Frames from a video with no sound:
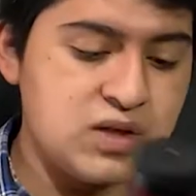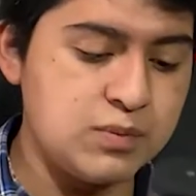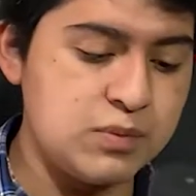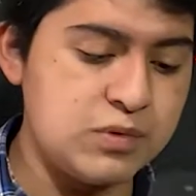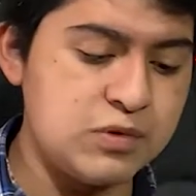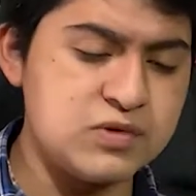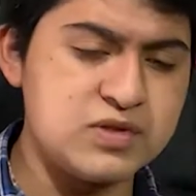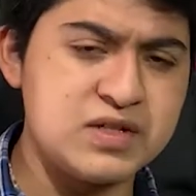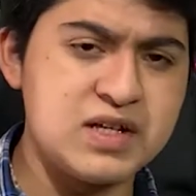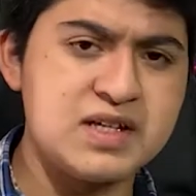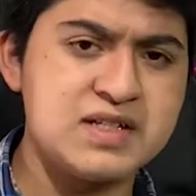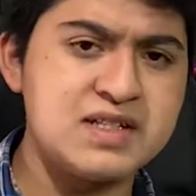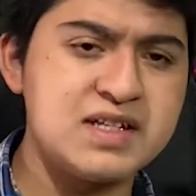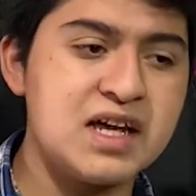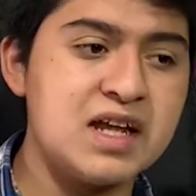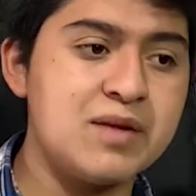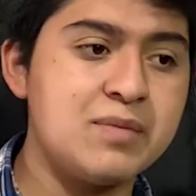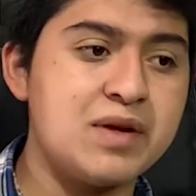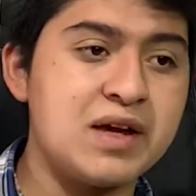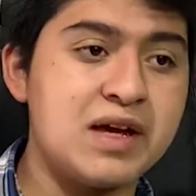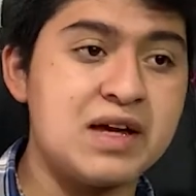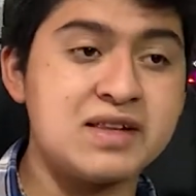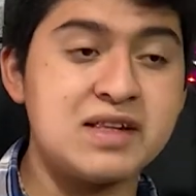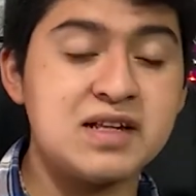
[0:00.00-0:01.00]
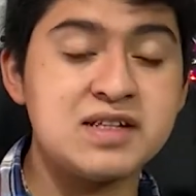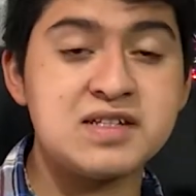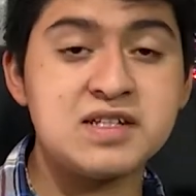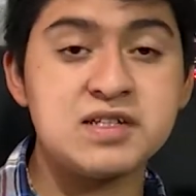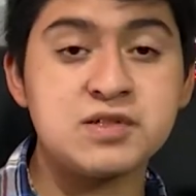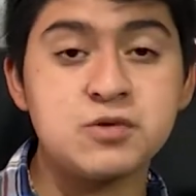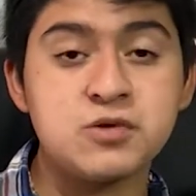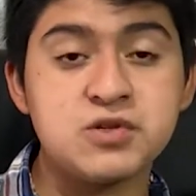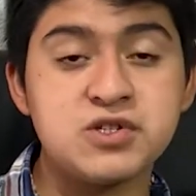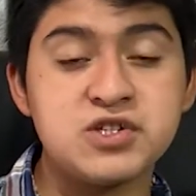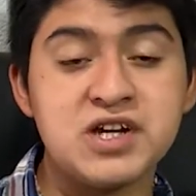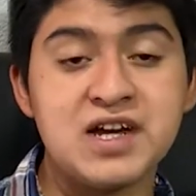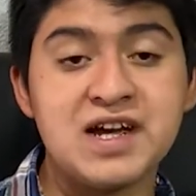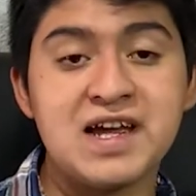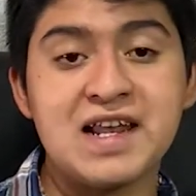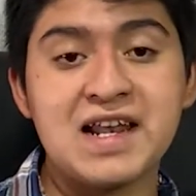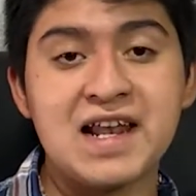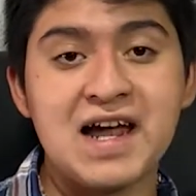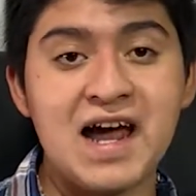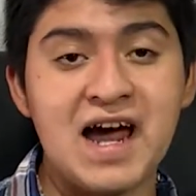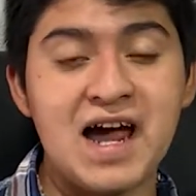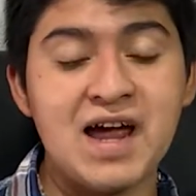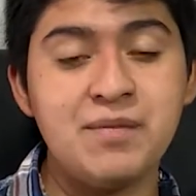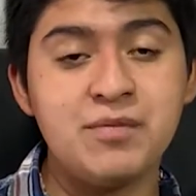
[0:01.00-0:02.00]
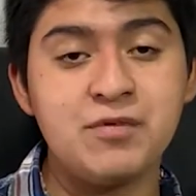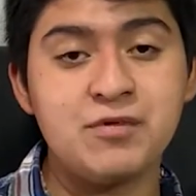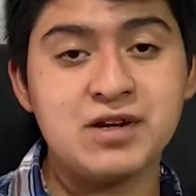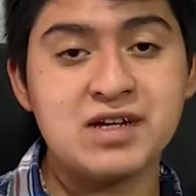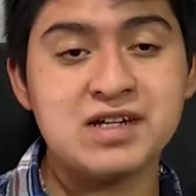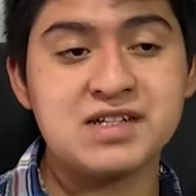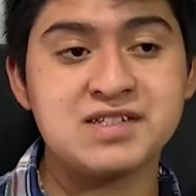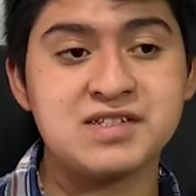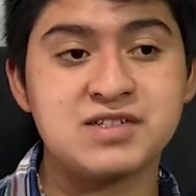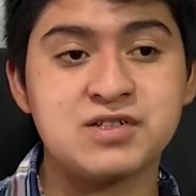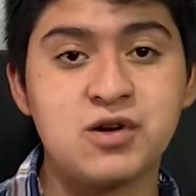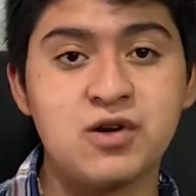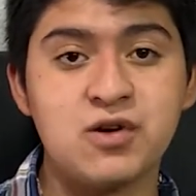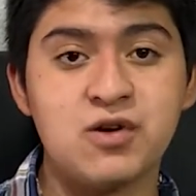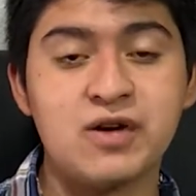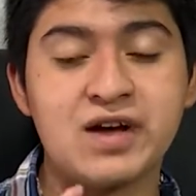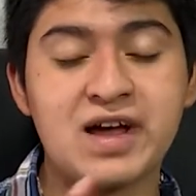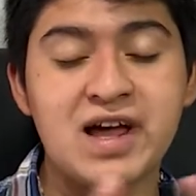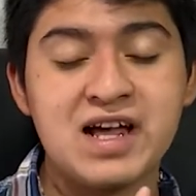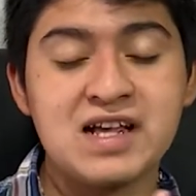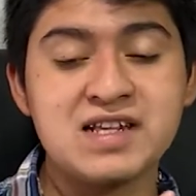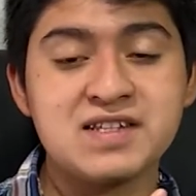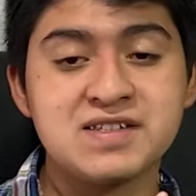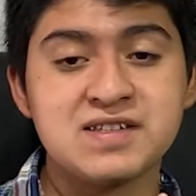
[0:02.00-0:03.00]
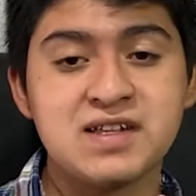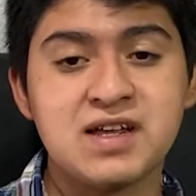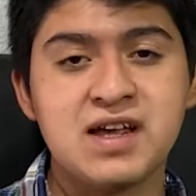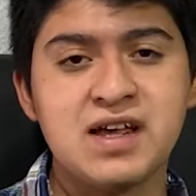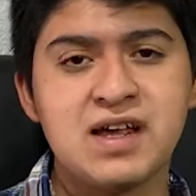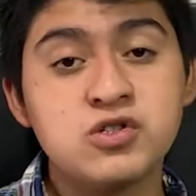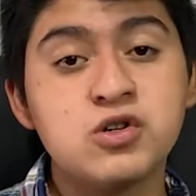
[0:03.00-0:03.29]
Pero ustedes díganme qué tal se escucha el HyperX Solo Cast.